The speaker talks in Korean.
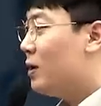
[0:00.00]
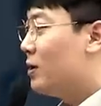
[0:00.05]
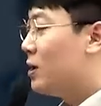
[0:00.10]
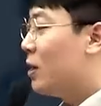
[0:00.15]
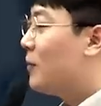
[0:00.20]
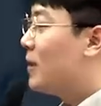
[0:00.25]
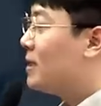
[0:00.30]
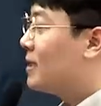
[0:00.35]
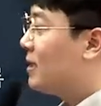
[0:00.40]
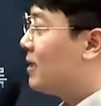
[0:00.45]

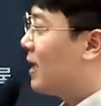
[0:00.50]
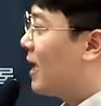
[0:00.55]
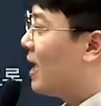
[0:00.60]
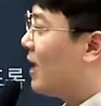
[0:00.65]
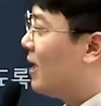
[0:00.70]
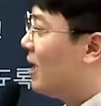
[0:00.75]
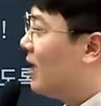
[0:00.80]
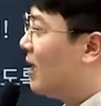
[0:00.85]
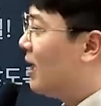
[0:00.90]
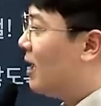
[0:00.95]
정말 이제
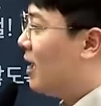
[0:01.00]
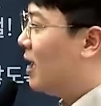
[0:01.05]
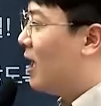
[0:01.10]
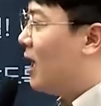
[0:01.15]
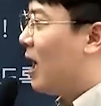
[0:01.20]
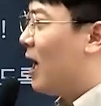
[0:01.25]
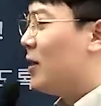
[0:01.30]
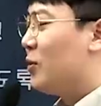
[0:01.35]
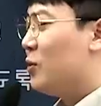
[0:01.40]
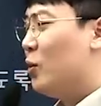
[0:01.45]
내가
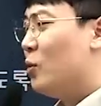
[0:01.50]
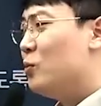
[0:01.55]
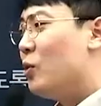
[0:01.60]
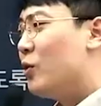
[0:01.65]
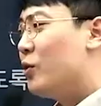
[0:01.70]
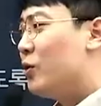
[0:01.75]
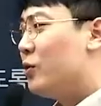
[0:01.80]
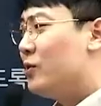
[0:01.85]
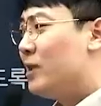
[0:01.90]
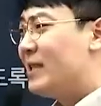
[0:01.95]
아, 이거 너무
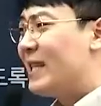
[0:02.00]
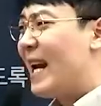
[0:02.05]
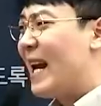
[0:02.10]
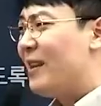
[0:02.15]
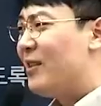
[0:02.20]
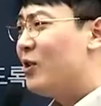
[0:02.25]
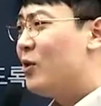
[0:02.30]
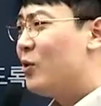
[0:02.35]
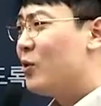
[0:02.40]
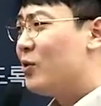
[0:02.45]
어려운데 잘
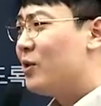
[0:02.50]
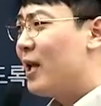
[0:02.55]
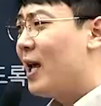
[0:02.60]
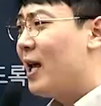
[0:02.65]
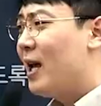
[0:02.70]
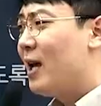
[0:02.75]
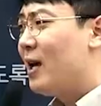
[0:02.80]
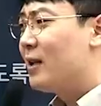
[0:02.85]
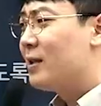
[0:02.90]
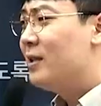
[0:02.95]
안 들어오는데